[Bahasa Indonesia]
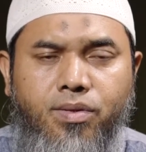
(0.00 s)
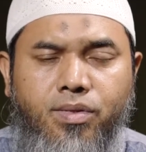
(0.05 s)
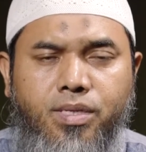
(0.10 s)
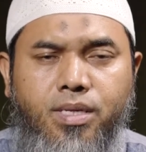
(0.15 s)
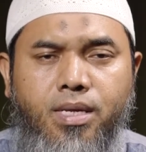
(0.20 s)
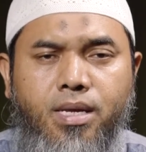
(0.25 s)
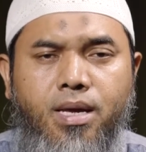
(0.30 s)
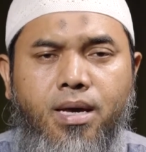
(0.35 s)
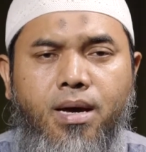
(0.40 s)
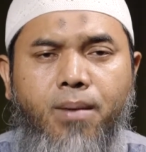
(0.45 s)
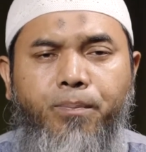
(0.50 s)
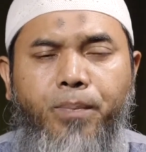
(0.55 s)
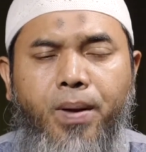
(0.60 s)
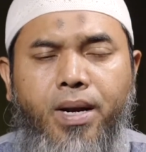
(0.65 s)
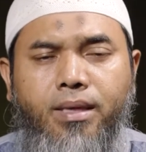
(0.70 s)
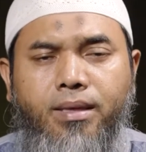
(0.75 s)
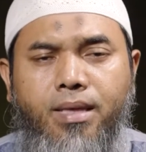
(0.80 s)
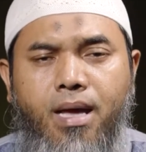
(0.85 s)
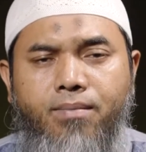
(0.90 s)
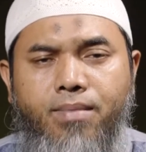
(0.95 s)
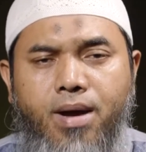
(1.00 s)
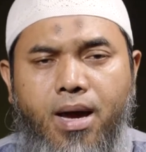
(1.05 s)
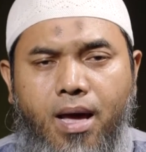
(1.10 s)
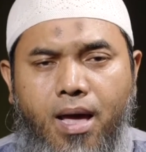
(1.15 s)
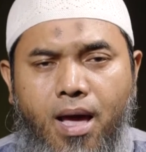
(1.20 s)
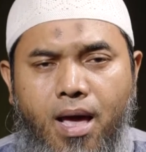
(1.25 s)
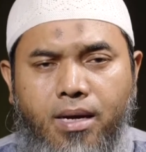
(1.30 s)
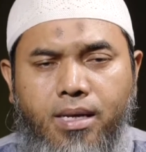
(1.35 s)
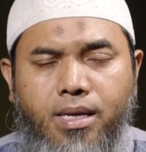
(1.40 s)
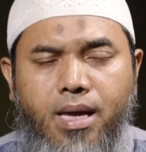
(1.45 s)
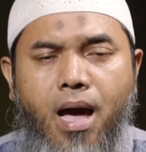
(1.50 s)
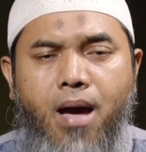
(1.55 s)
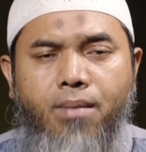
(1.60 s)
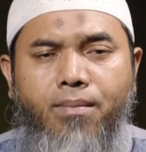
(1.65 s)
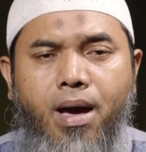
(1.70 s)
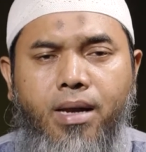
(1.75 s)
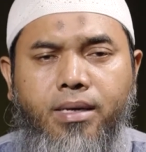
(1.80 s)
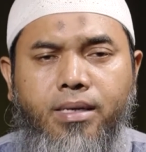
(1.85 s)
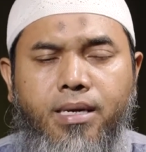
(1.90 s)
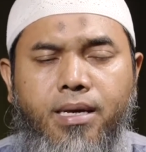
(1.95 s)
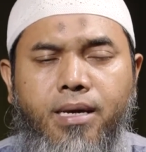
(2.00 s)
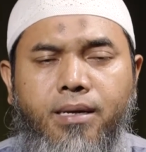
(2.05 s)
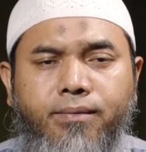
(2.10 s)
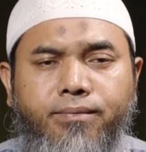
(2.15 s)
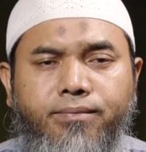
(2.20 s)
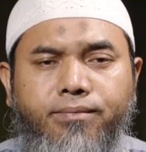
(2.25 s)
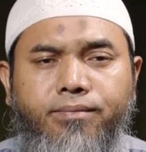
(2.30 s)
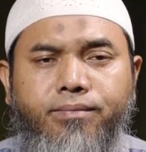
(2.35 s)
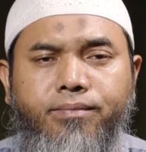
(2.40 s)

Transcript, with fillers: Sehingga pertama kali amalia